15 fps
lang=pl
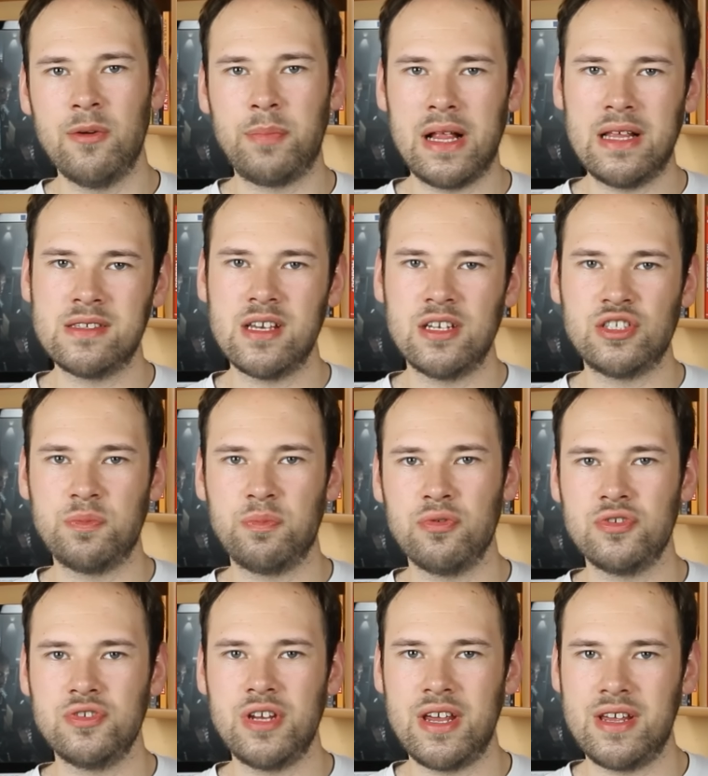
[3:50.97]
prędzej czy
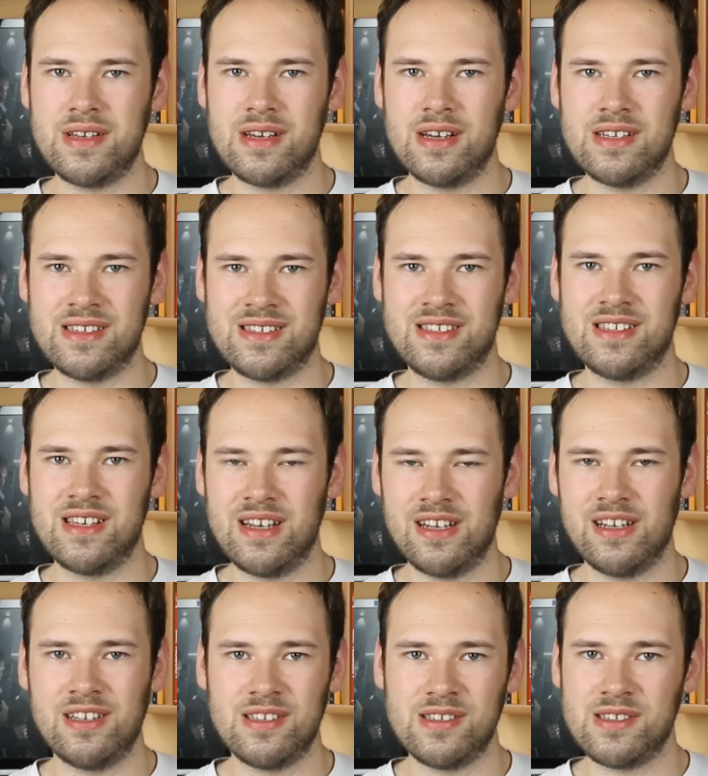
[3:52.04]
później
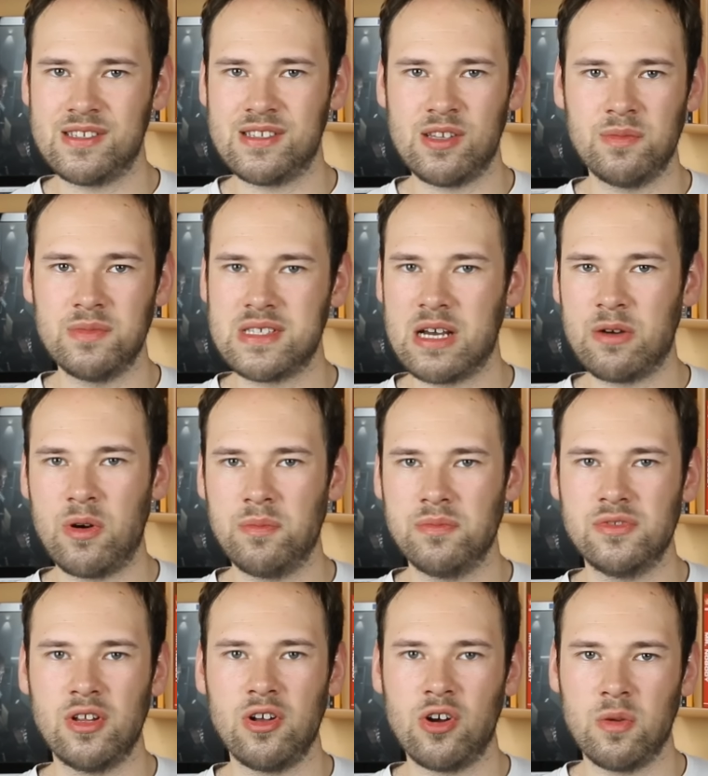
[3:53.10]
z, z tą
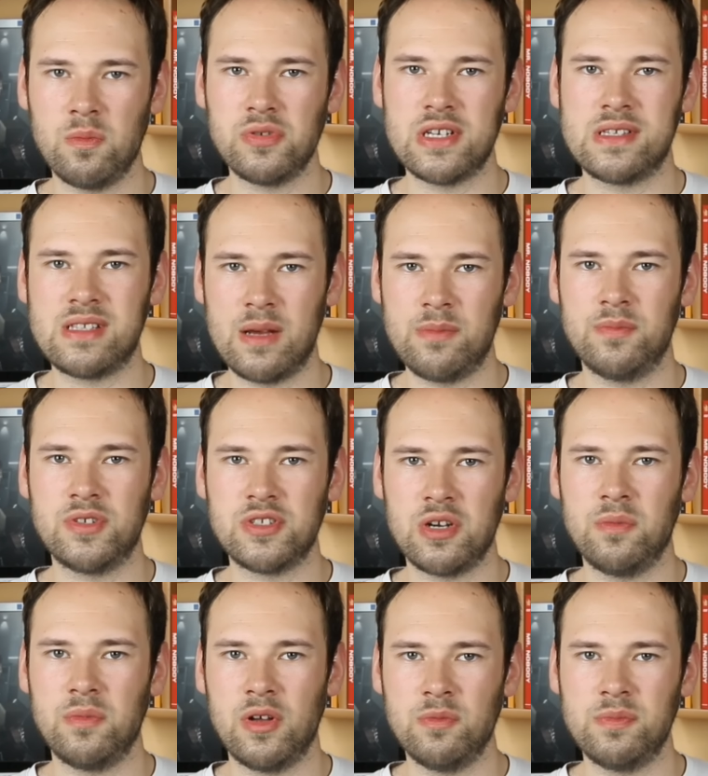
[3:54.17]
całą drogą
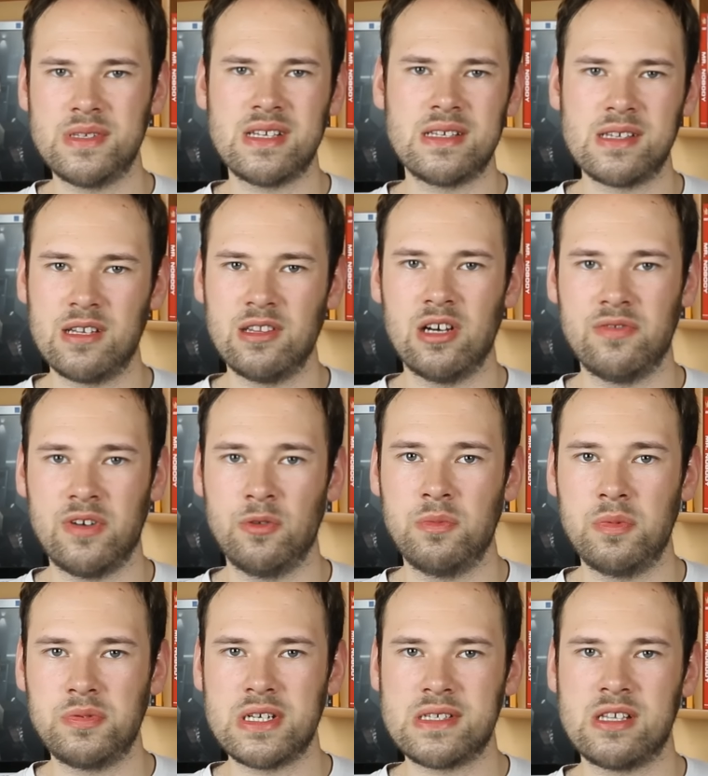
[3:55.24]
przestępczą on by zrezygnował,
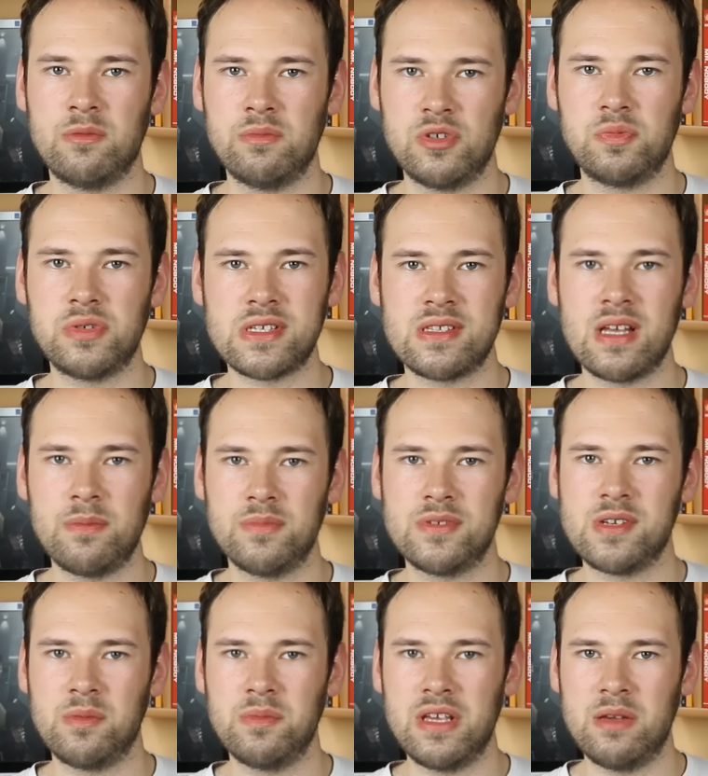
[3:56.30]
by przestał być
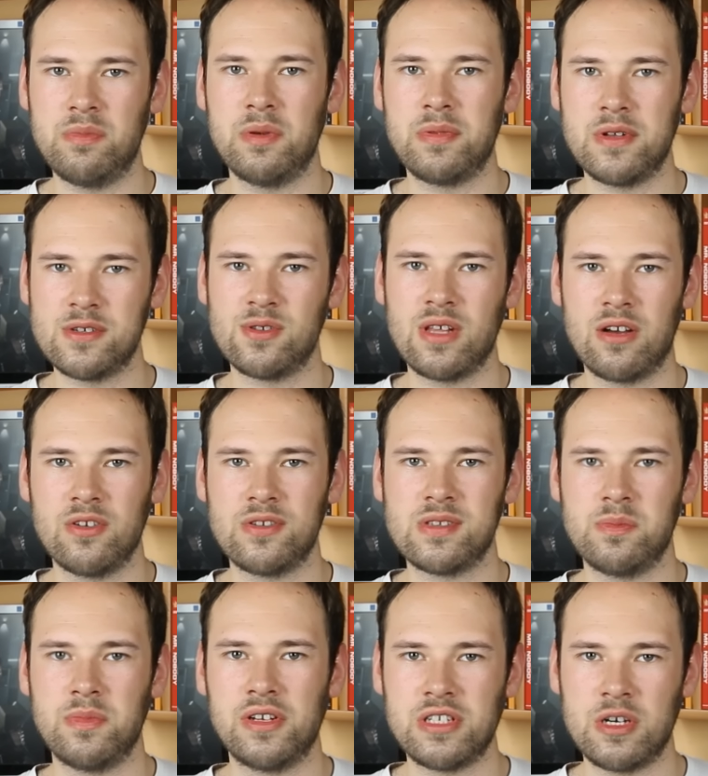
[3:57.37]
przestępcą i po prostu jakoś
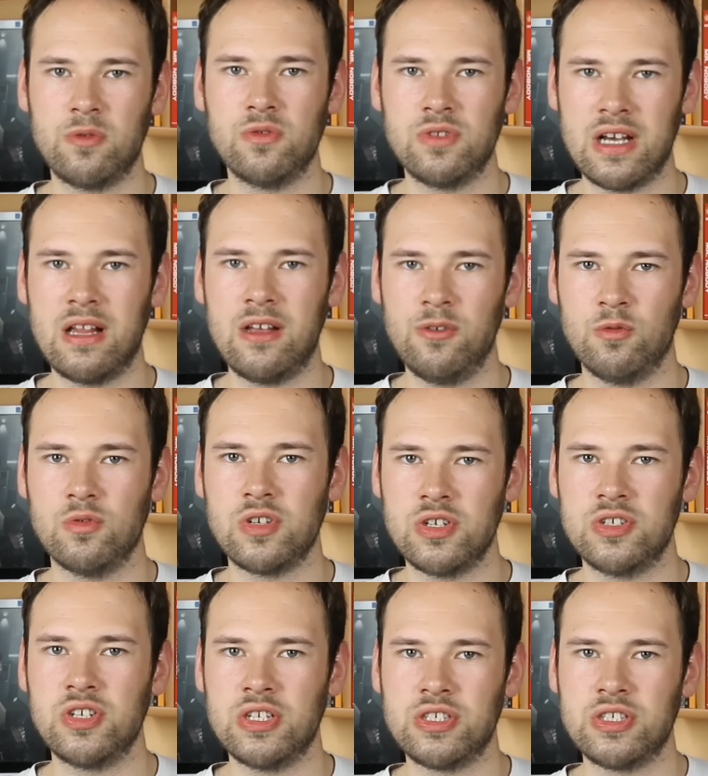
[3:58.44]
sobie chciał dalej użyć